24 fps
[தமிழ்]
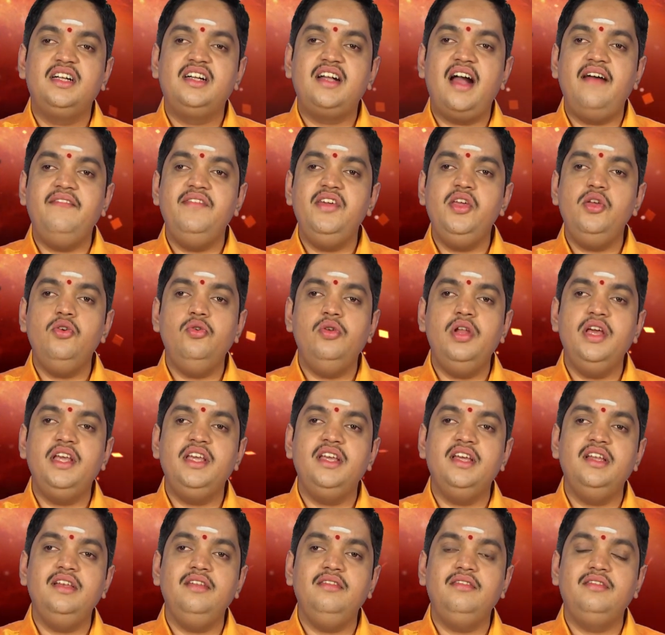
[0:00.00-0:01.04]

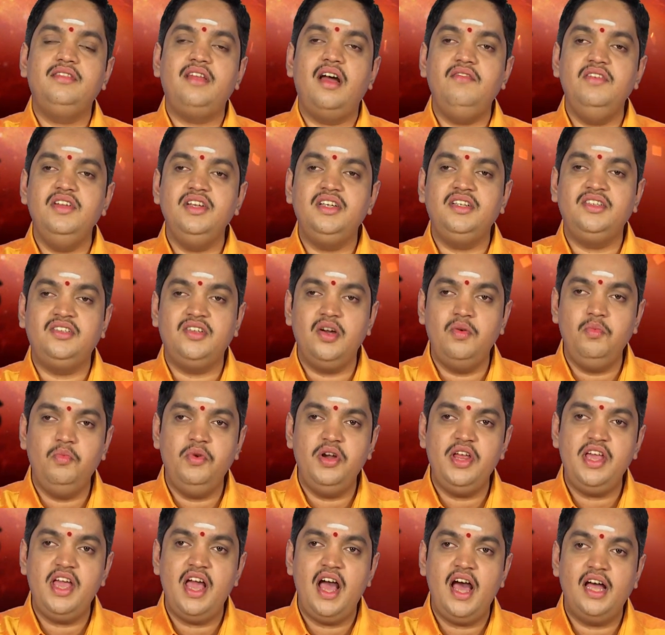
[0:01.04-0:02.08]
கவியுலகில் தவிர்க்க
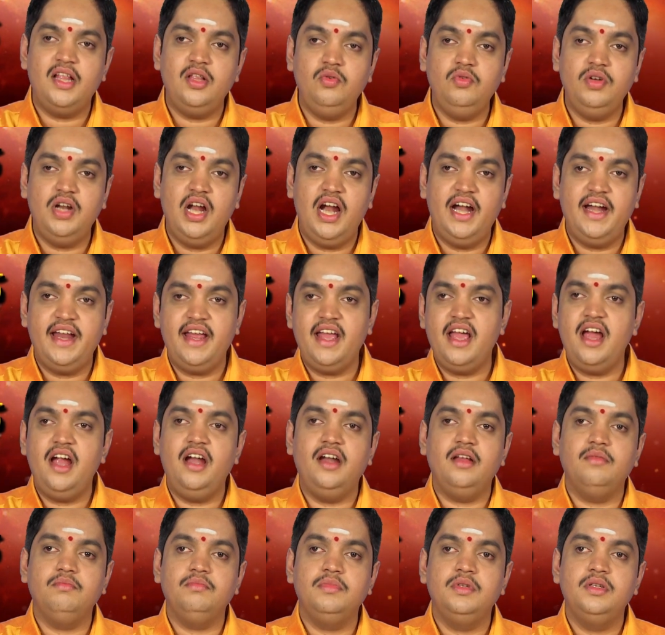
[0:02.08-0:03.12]
முடியாத ஒரு
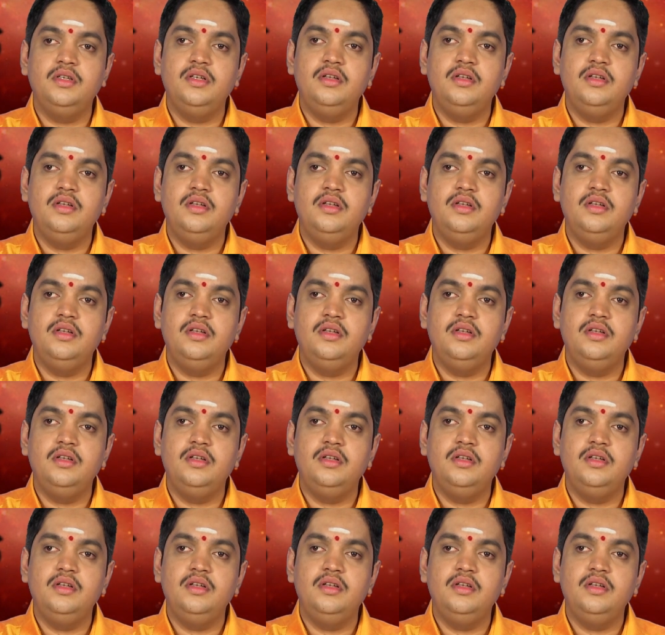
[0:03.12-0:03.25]
அடையாளம்